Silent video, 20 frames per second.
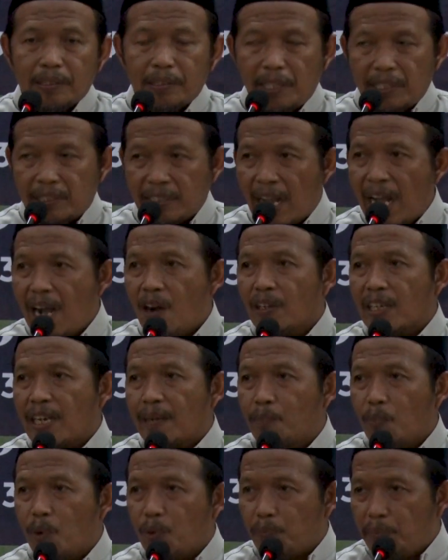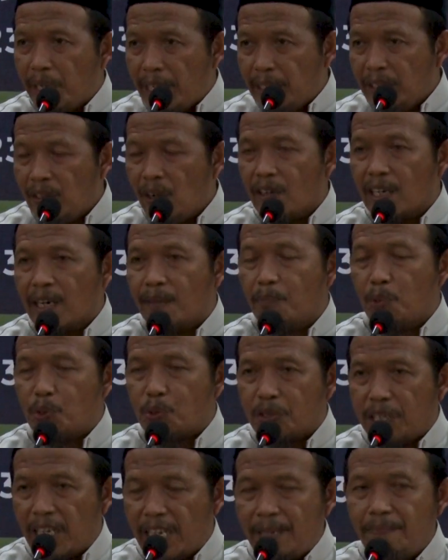Kita orang mukmin, orang
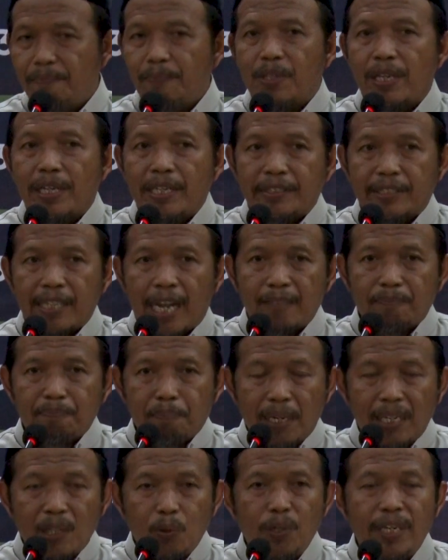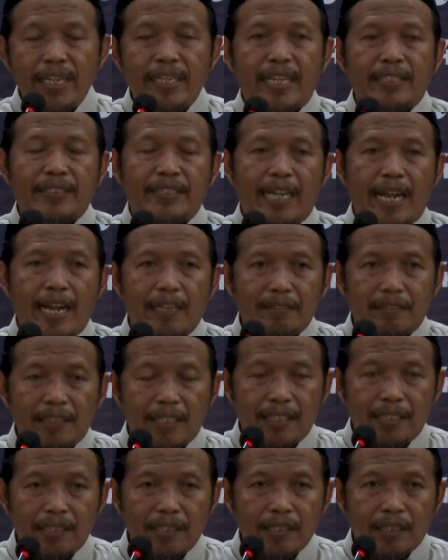muslim sangat perlu
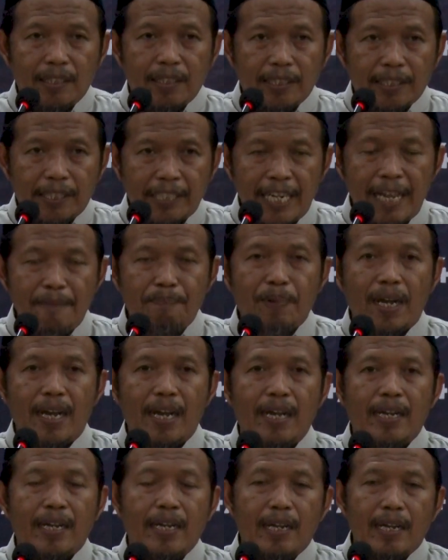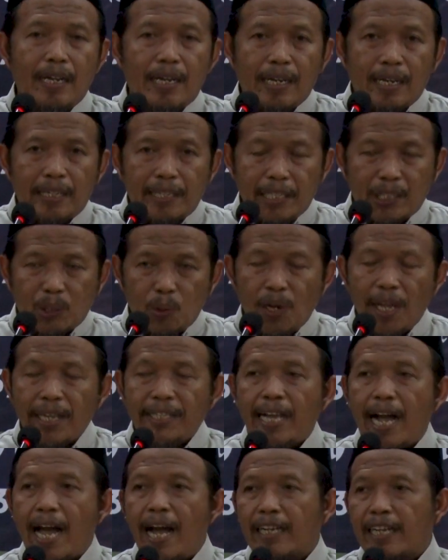dinasihati. Kenapa? Itulah
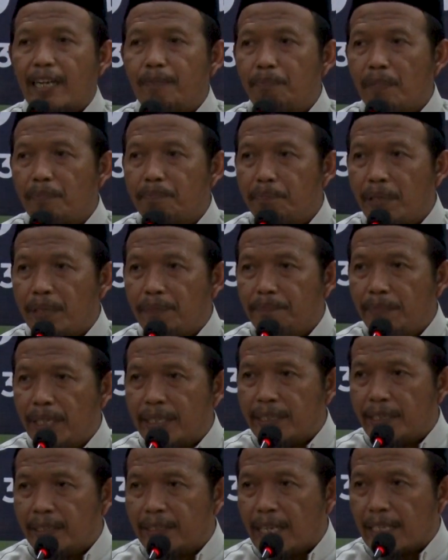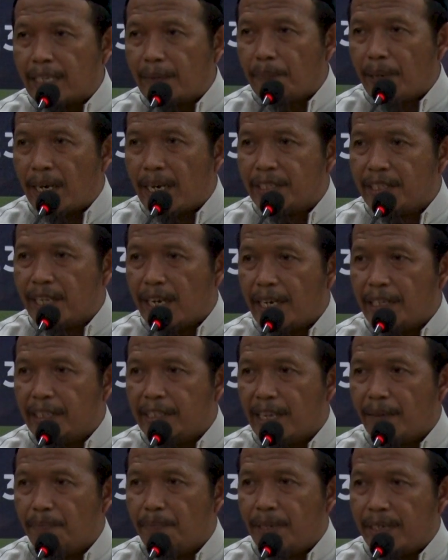yang akan membimbing kita kepada jalan
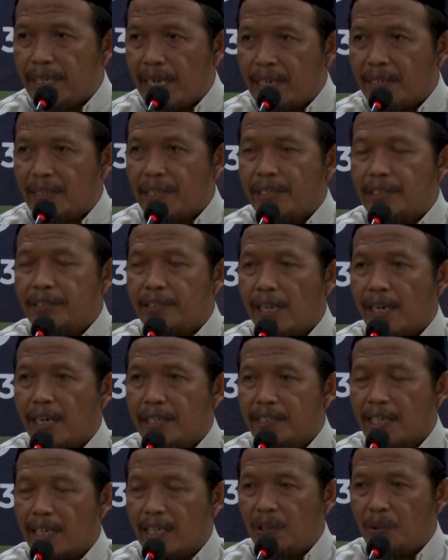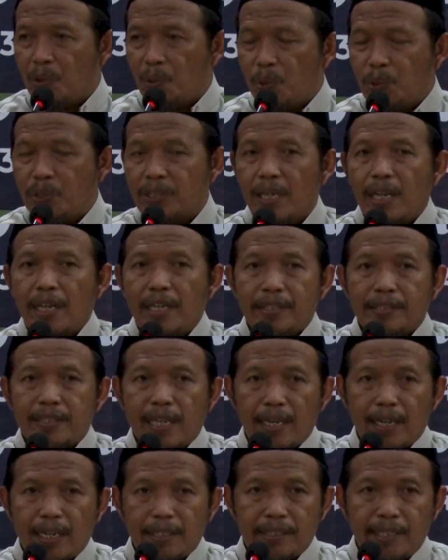yang benar, jalan yang lurus,
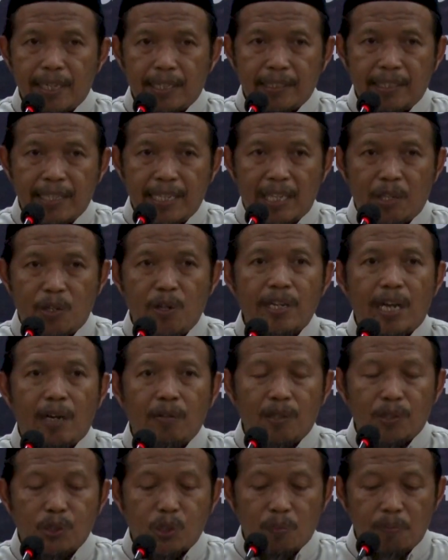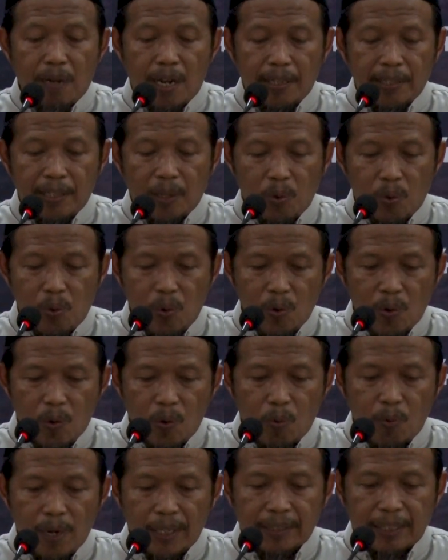jalan yang diridhoi Allah
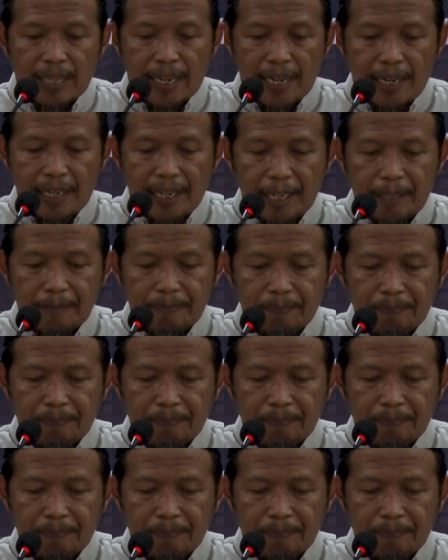Subhanahu wa taala.